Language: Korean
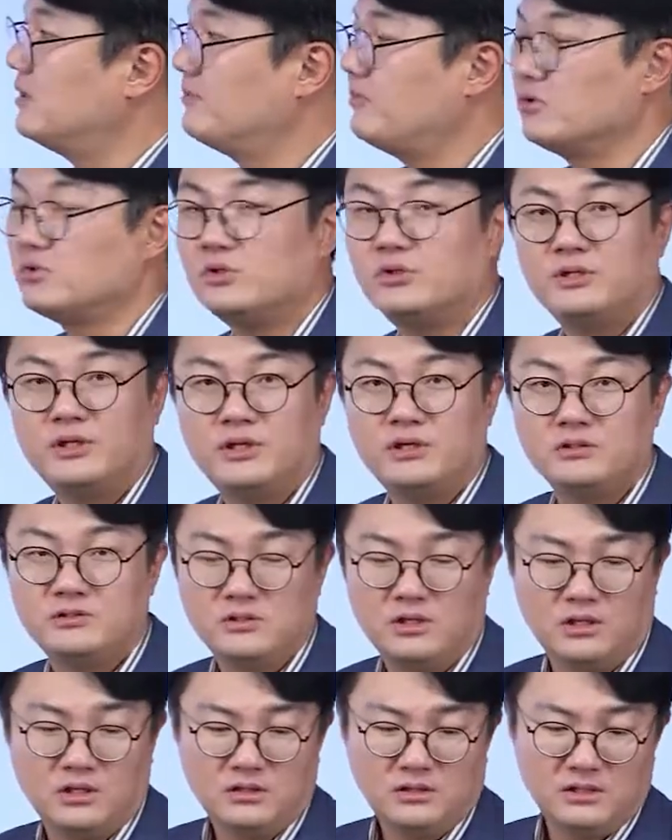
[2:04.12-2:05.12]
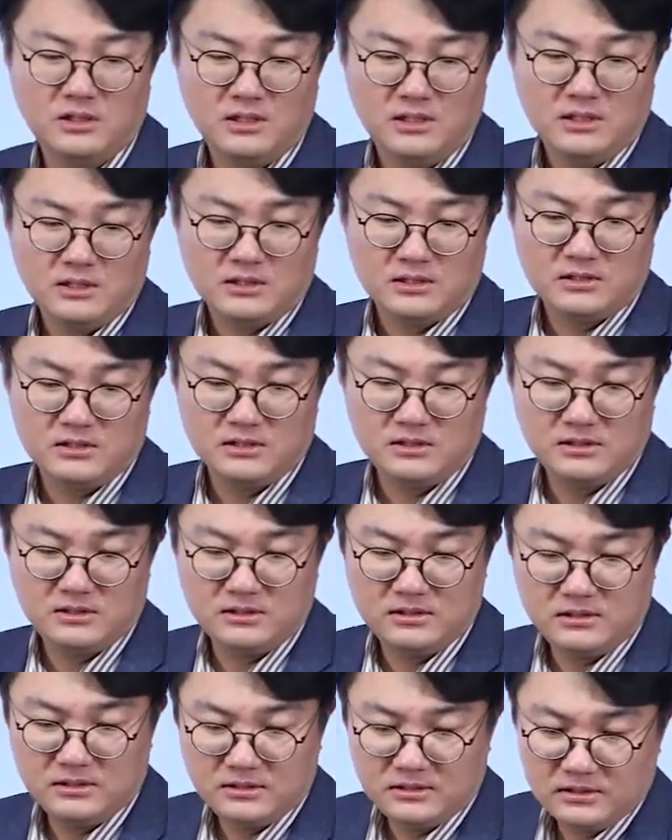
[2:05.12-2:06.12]
보존되어서
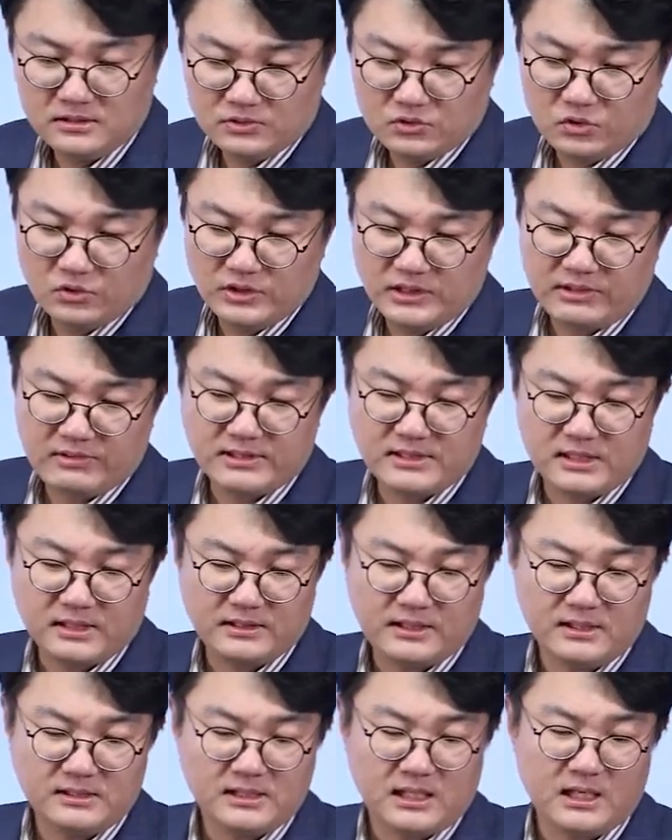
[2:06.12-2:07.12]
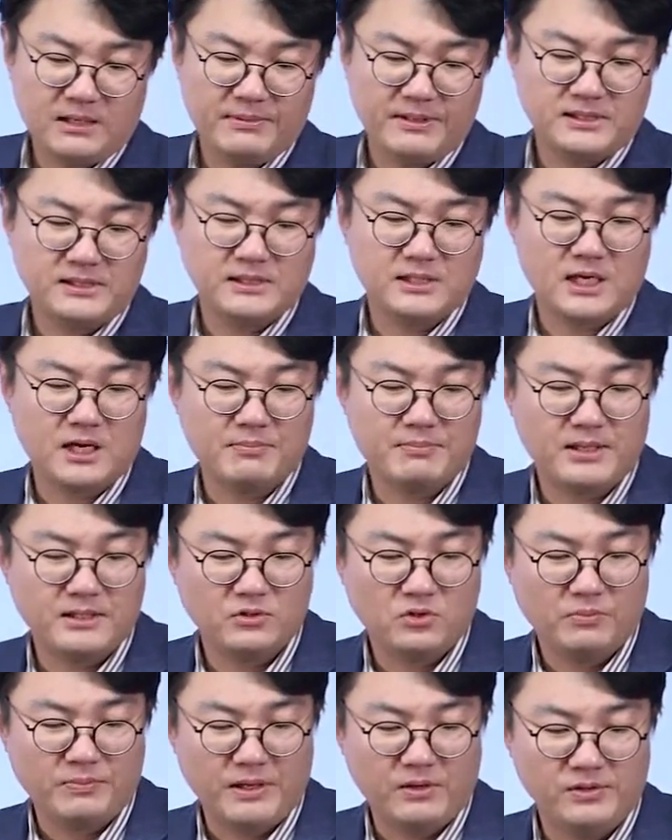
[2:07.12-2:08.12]
그 존재와 상태를 사람의
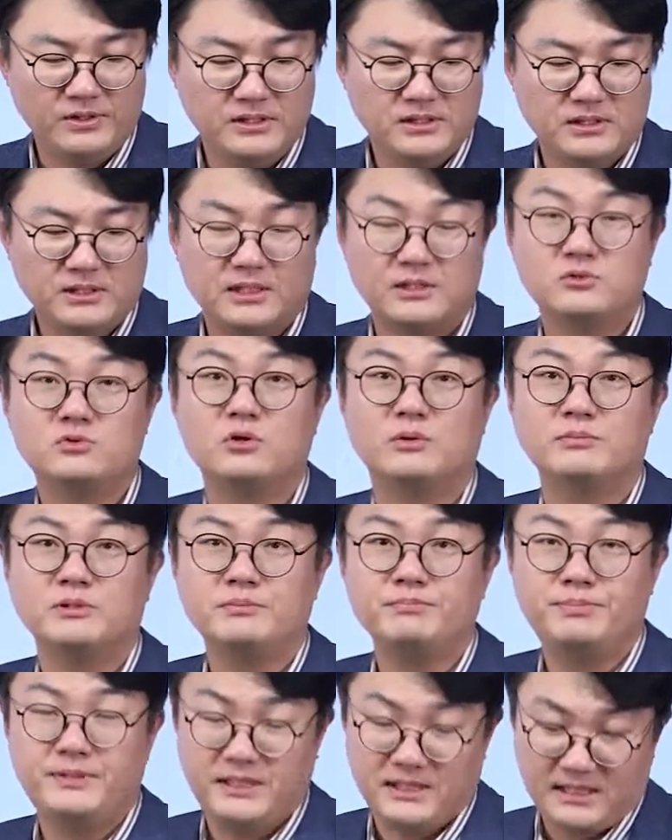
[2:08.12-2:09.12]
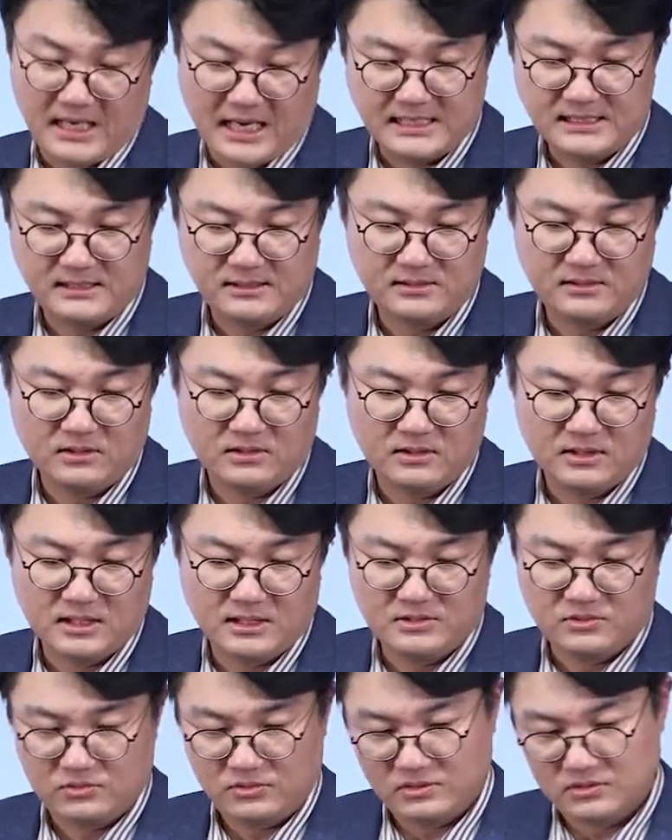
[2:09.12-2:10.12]
지각만으로 바로 인식할 수 없는 비가시성을
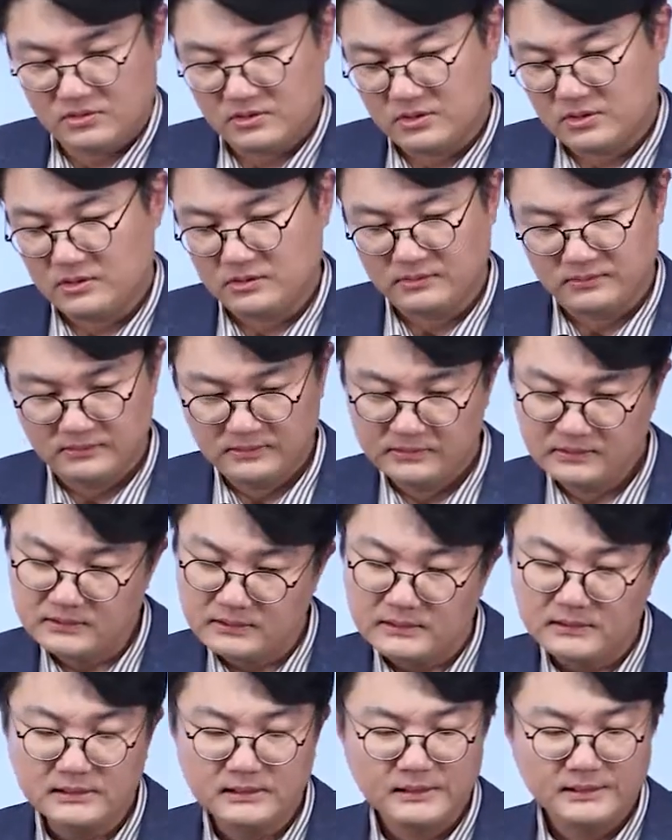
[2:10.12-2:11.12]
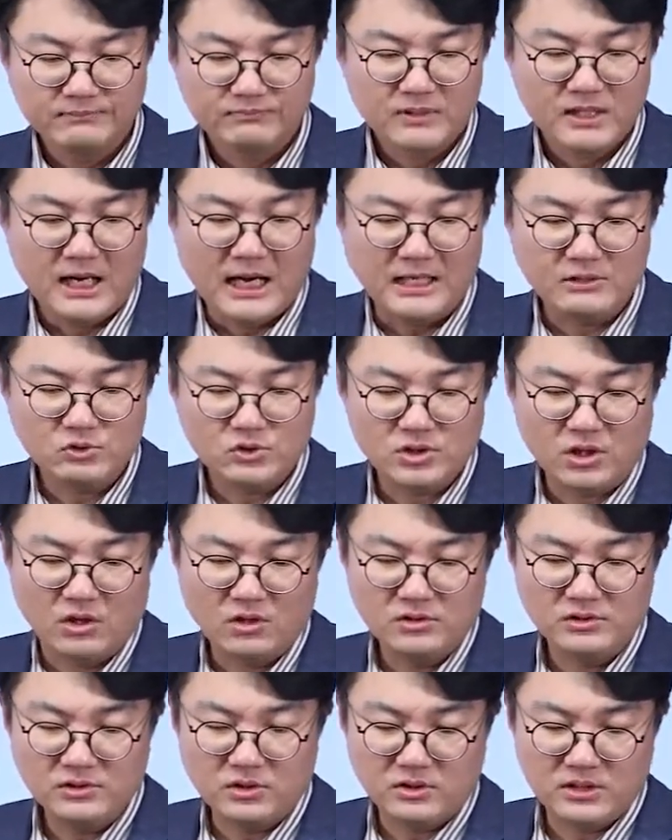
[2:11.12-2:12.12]
가지고 있고요. 아주
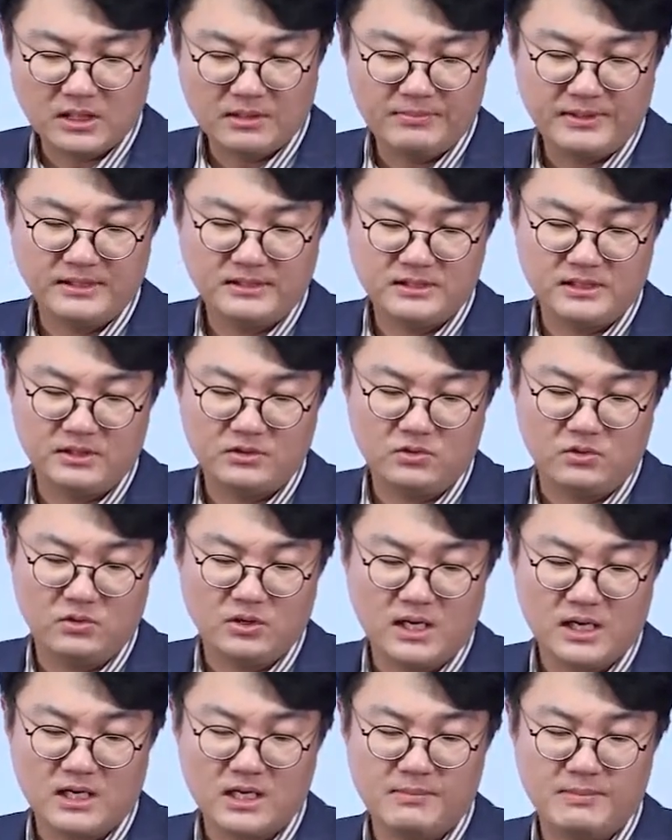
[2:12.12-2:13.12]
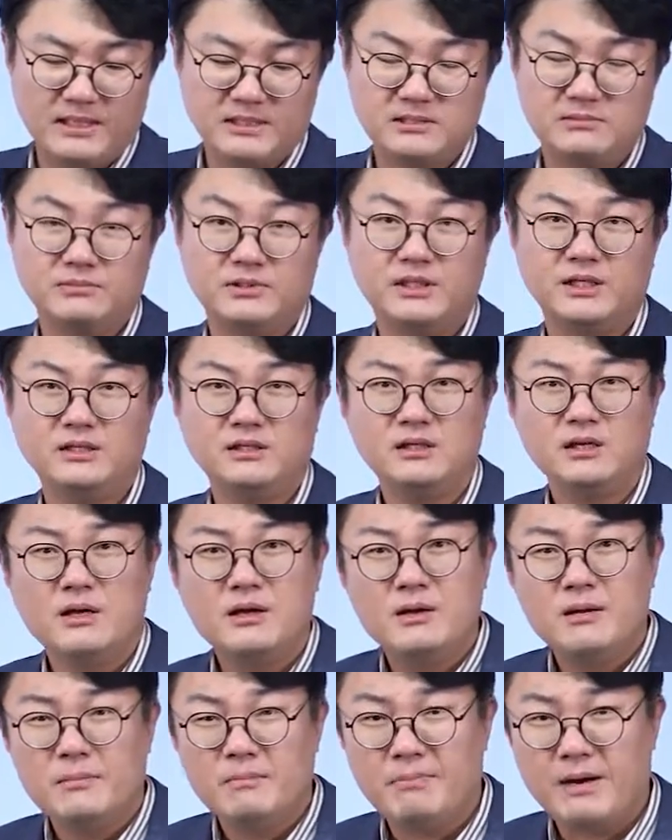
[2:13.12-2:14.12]
적은 저장 매체도 아까 말씀드린
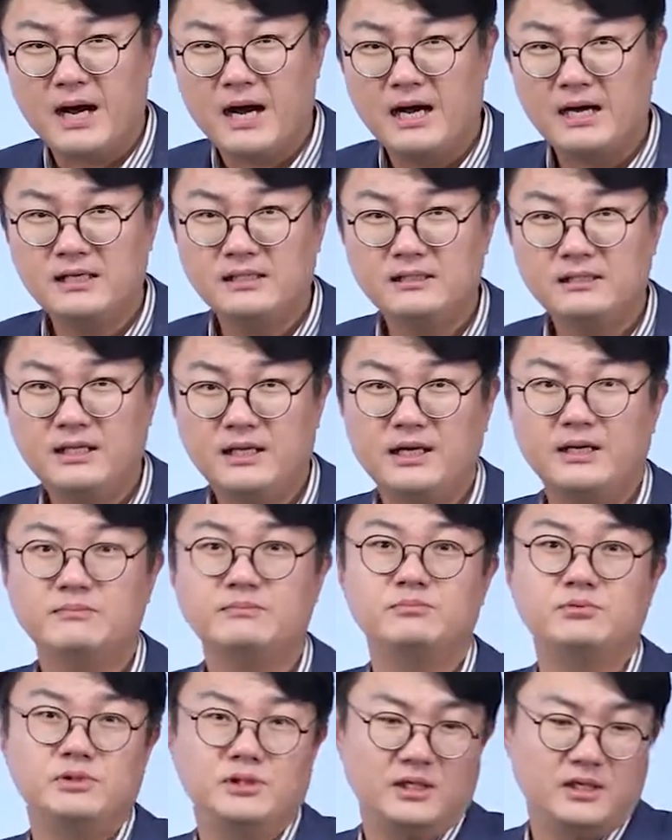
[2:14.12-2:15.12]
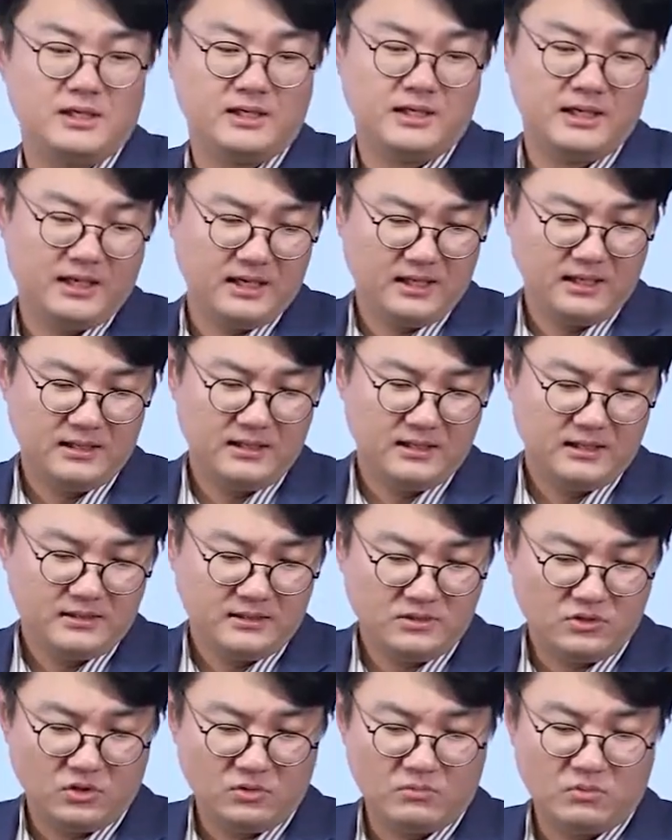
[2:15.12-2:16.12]
방대한 분량의
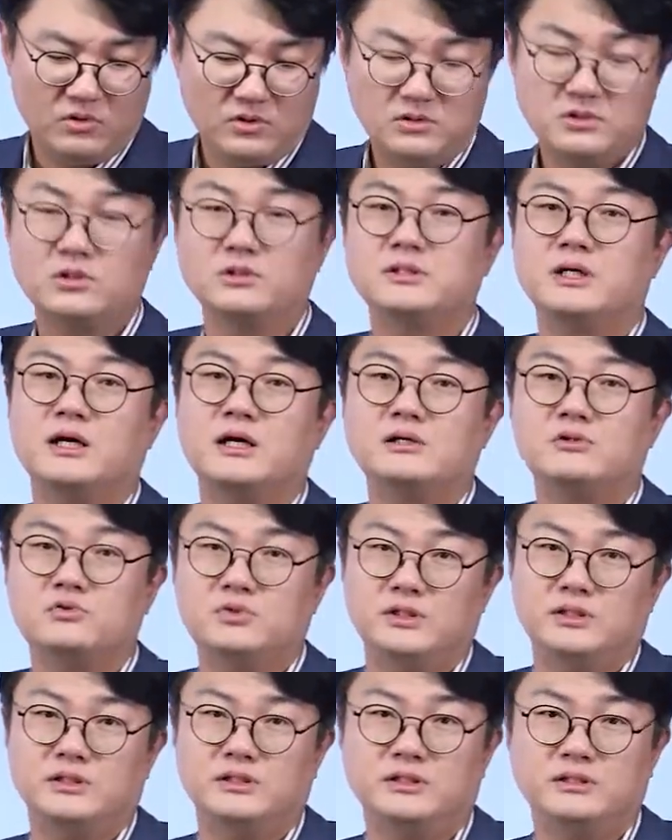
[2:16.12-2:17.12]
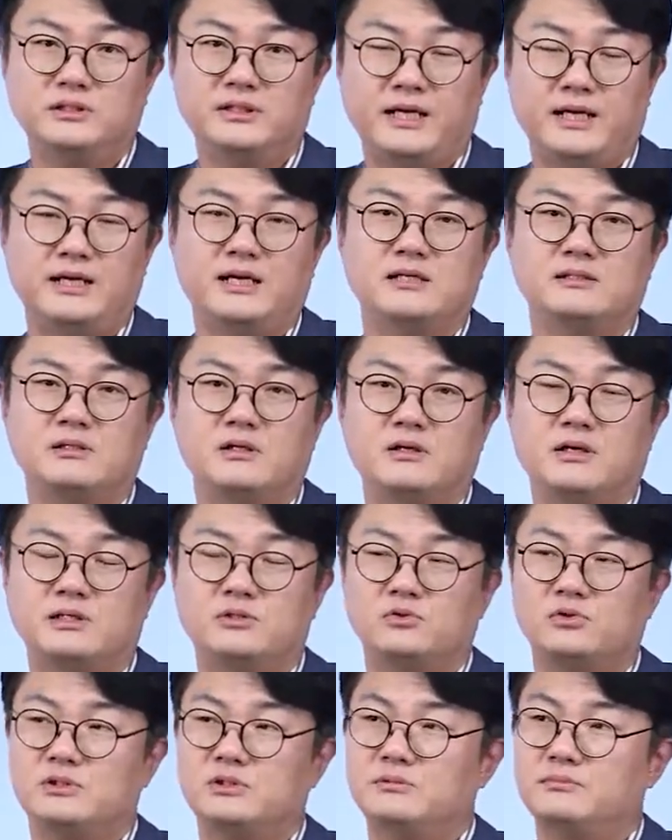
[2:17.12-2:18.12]
정보를 저장할 수 있는 대량성을
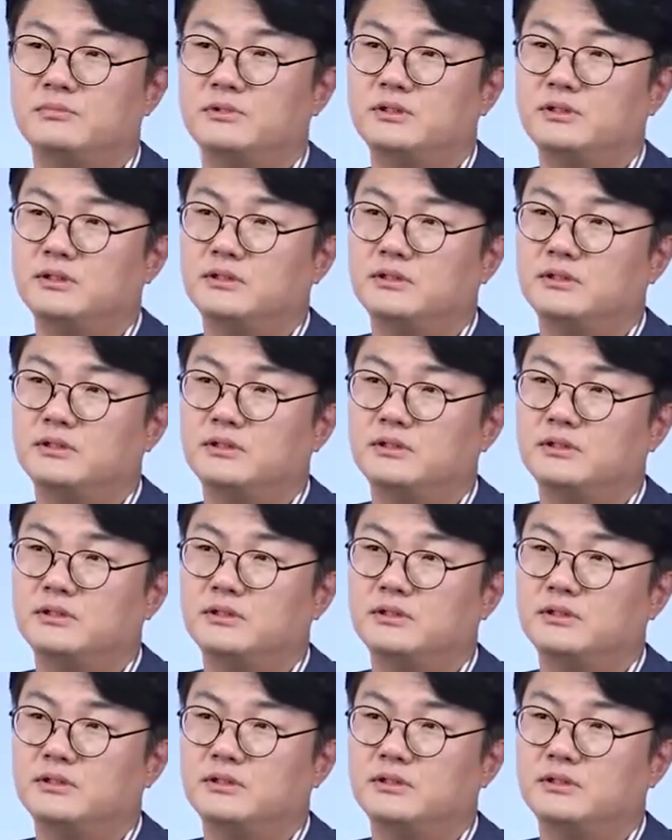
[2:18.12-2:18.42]
가지고 있습니다.